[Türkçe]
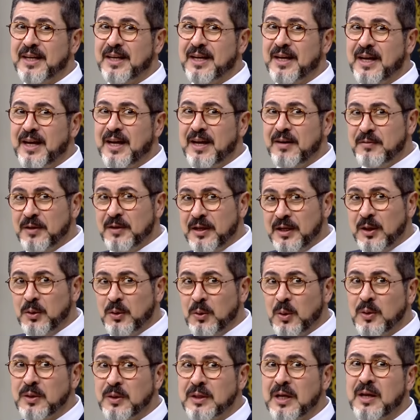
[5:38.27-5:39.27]
Evrene
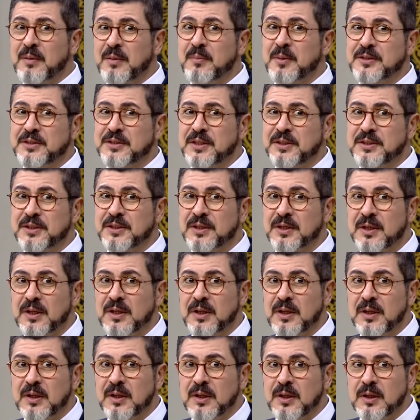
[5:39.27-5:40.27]
gönder mesajı.
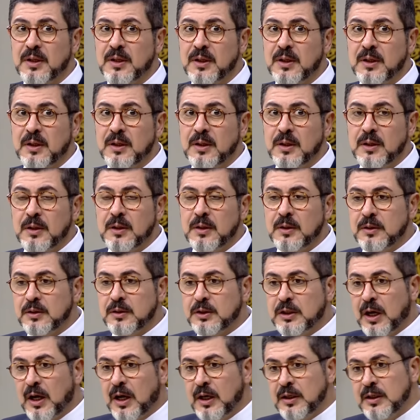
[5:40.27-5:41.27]

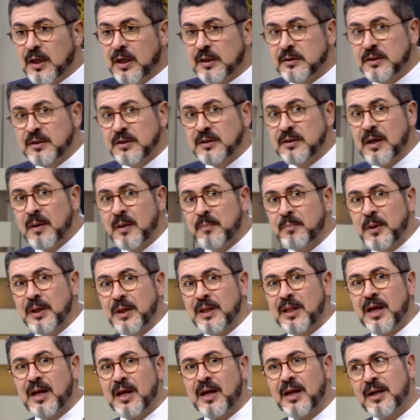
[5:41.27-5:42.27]
Kainatın Rabbi
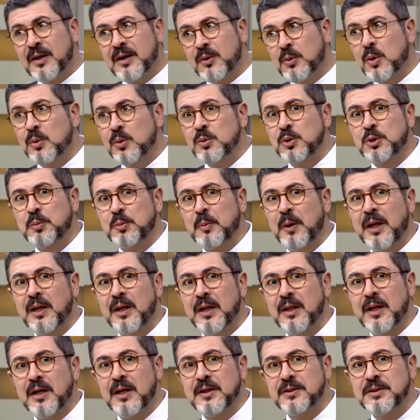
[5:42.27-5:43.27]
ile konuşmaya
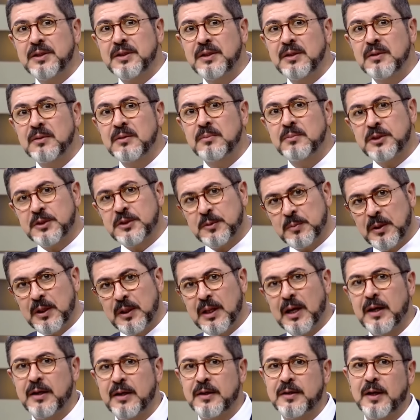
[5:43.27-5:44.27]
ne dersin?
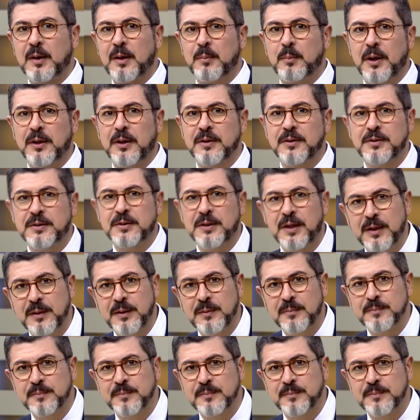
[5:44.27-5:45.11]
Bismillahirrahmanirrahim.